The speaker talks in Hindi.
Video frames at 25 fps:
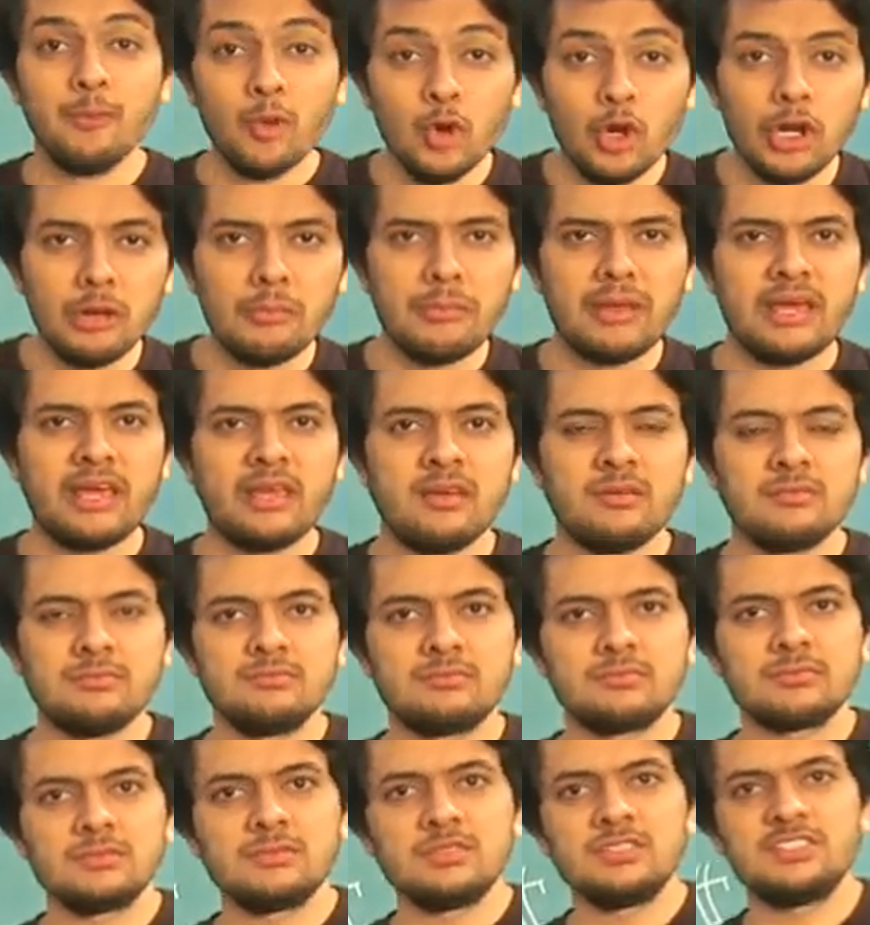पूल
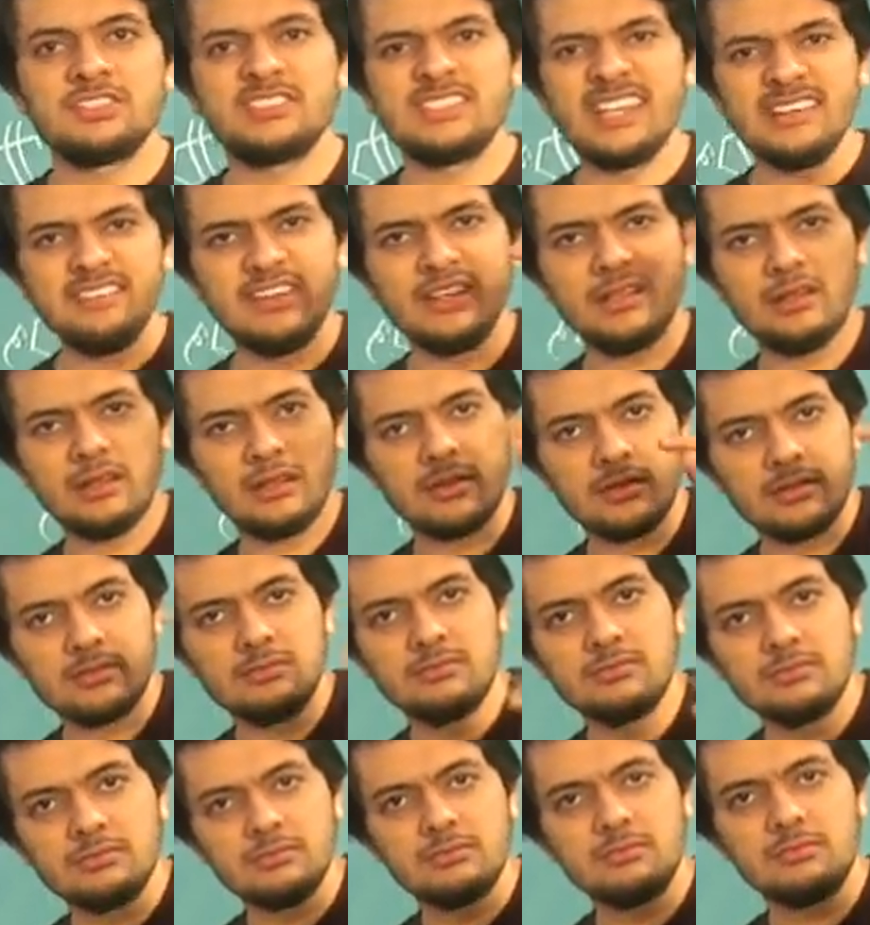में सेवन
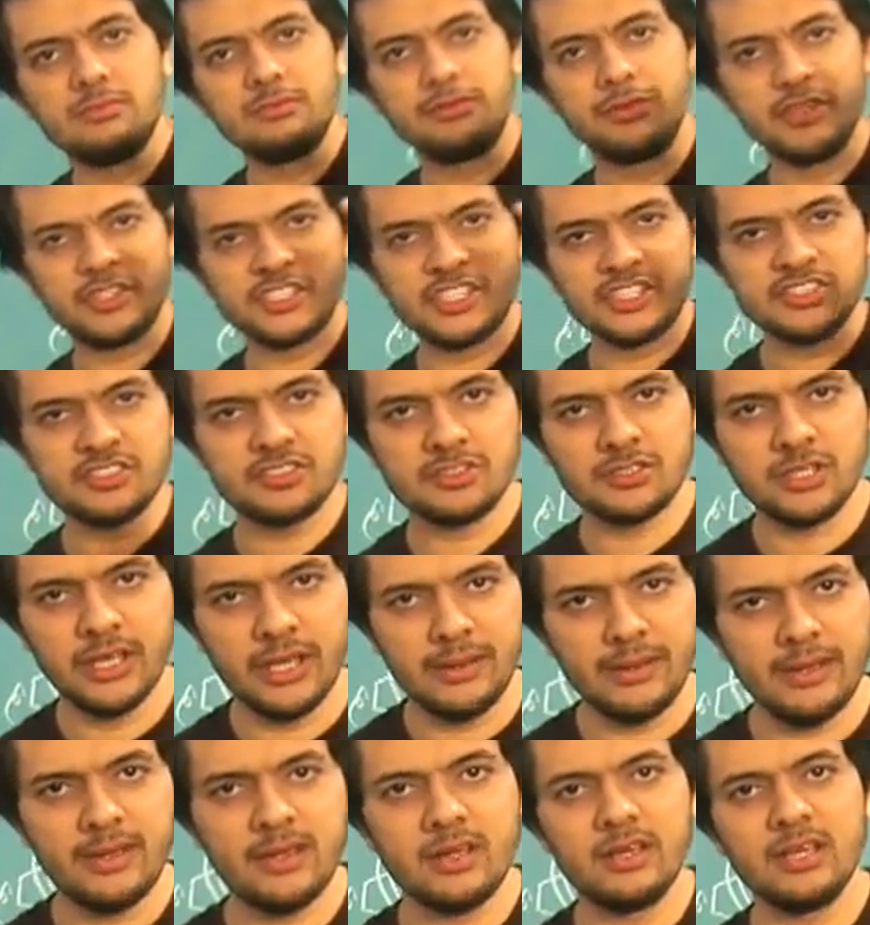फिशेस
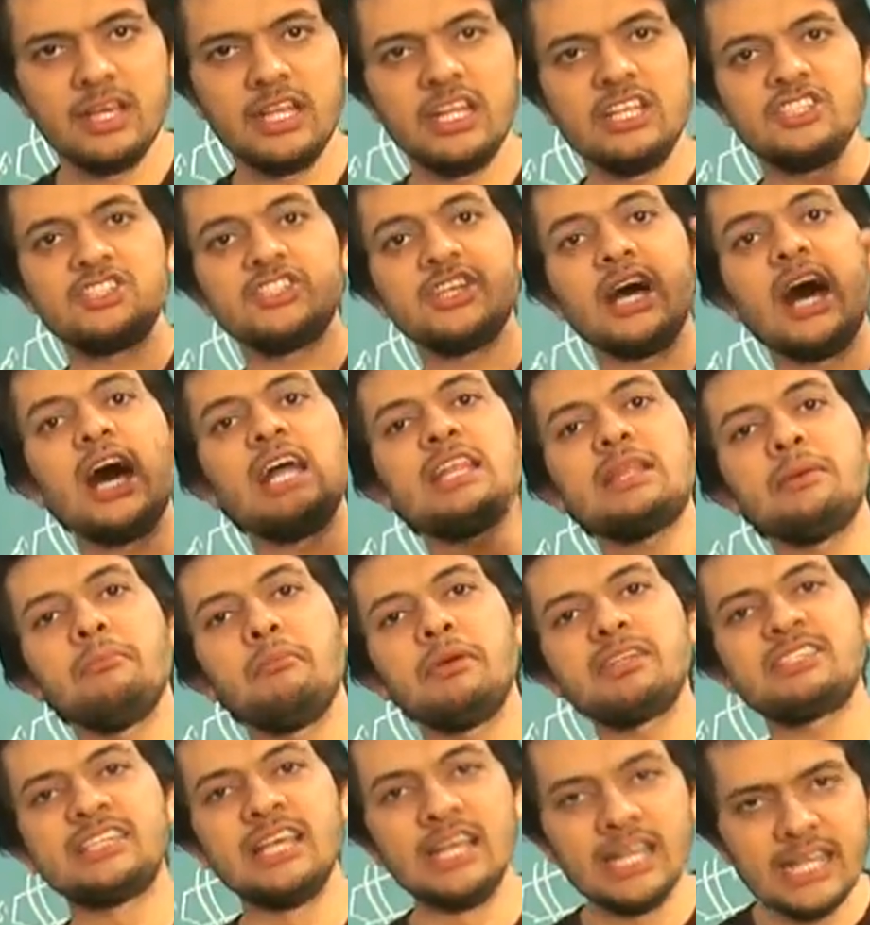हैं यानी सात
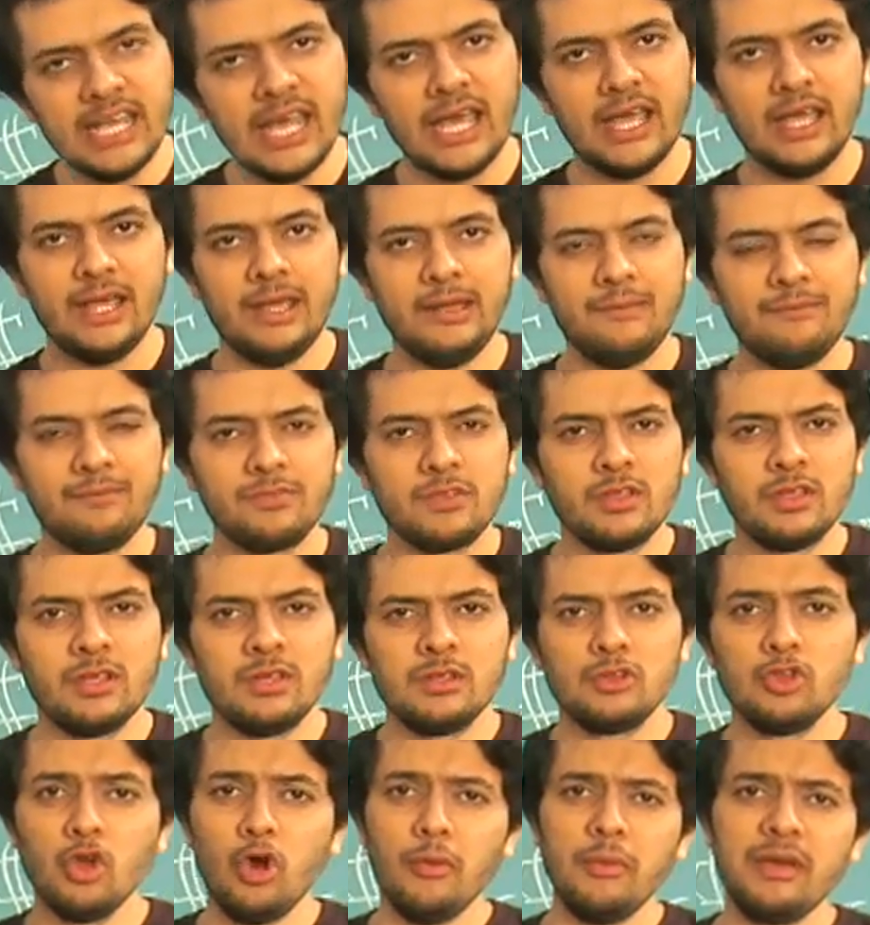मछलियां हैं
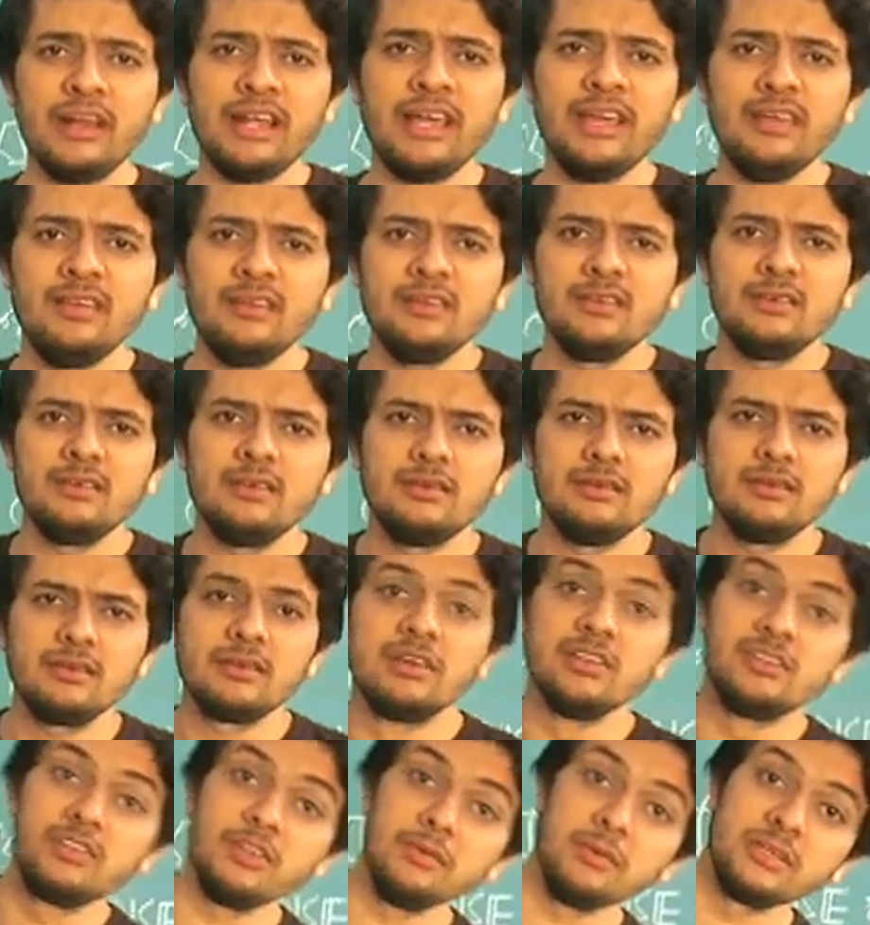दो मर गई
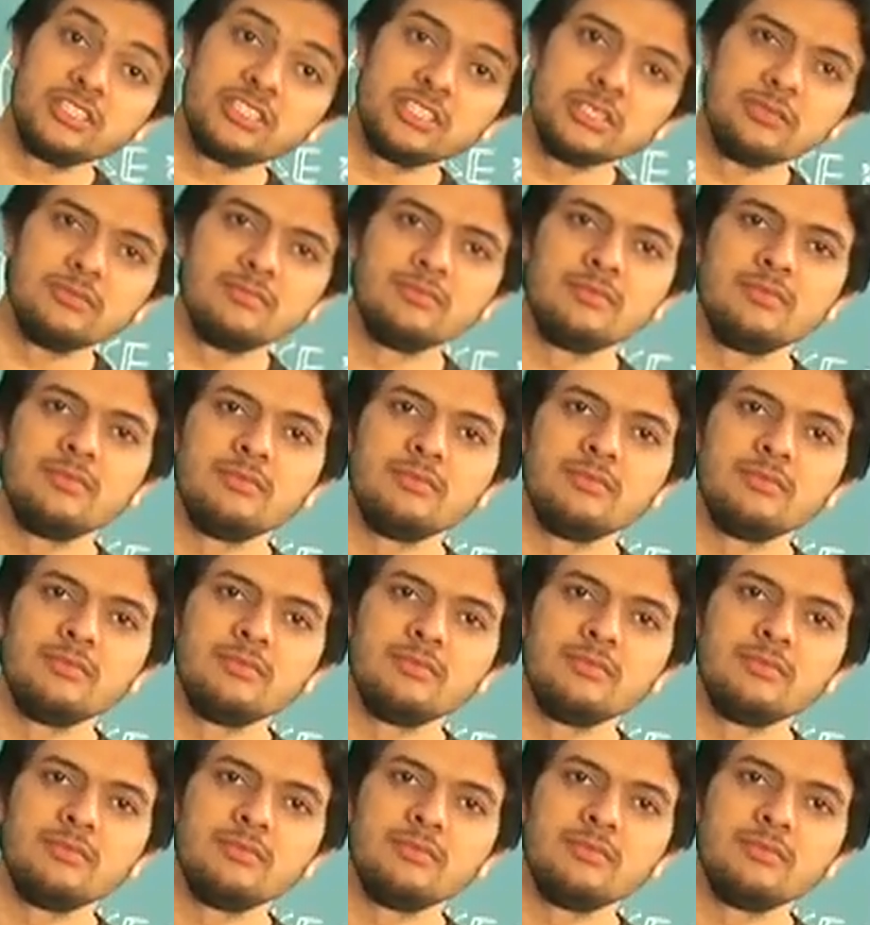कितनी बची